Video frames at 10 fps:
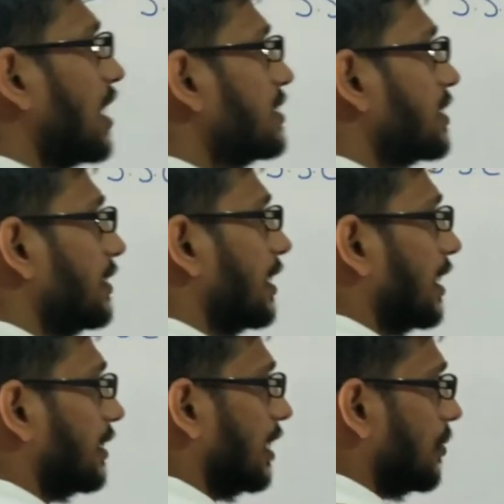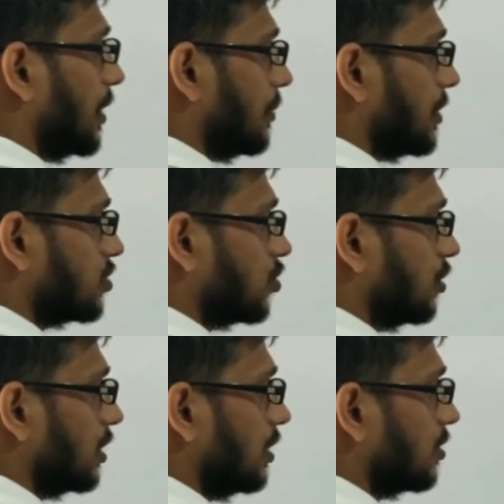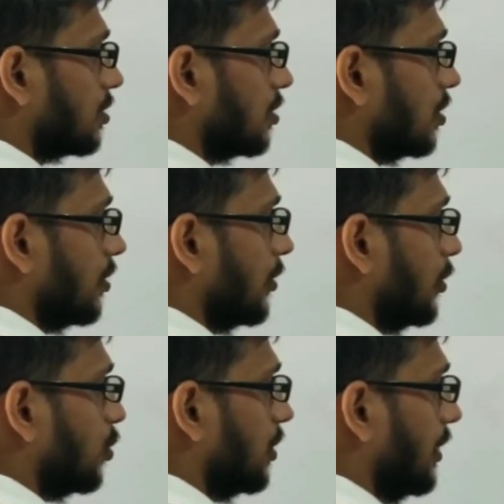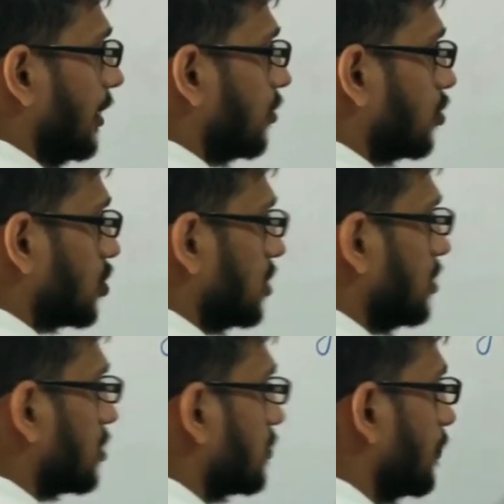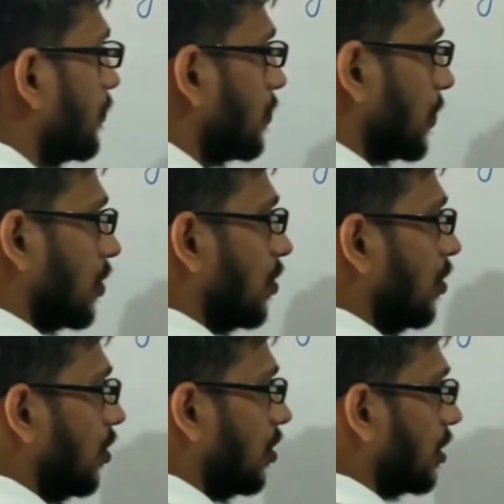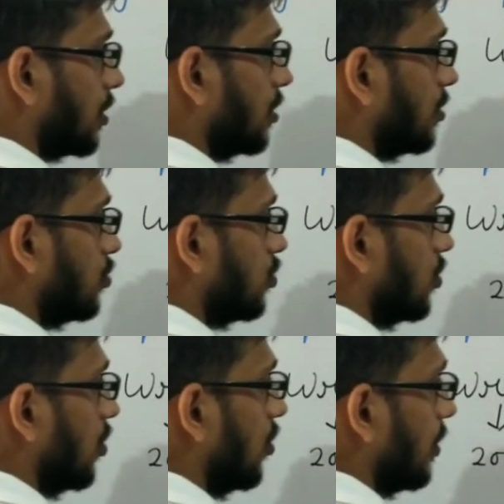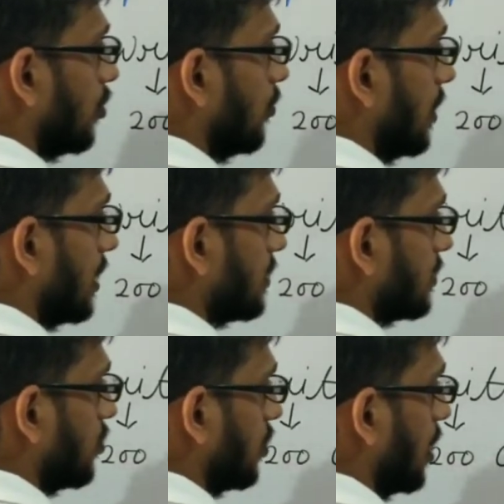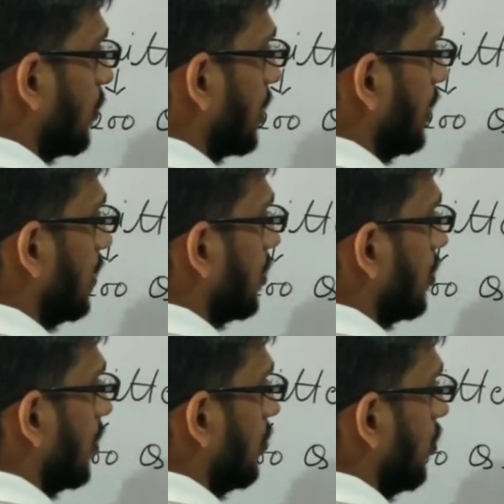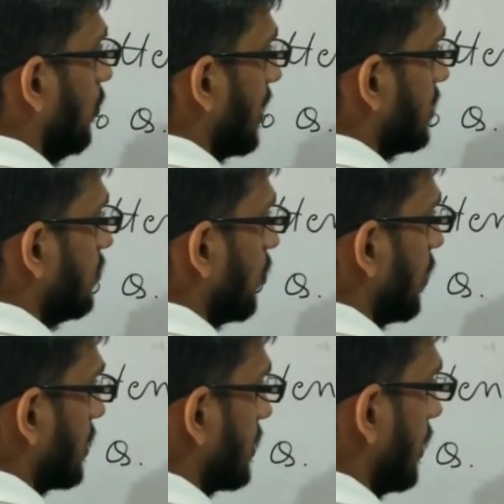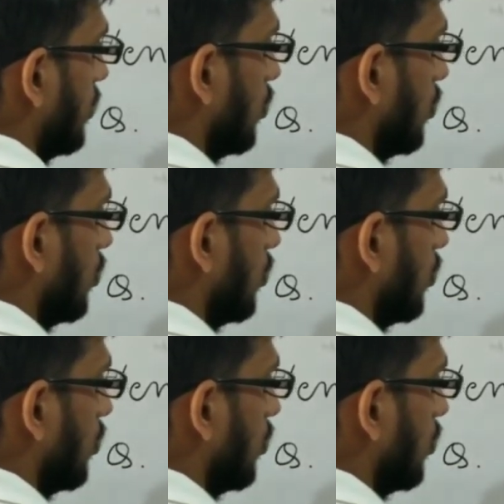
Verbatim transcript: इसके अंदर आते हैं हमारे पास टोटल 200 क्वेश्चन और जो ओवरऑल मार्क्स होते हैं हमारे तो मैक्सिमम मार्क्स कितने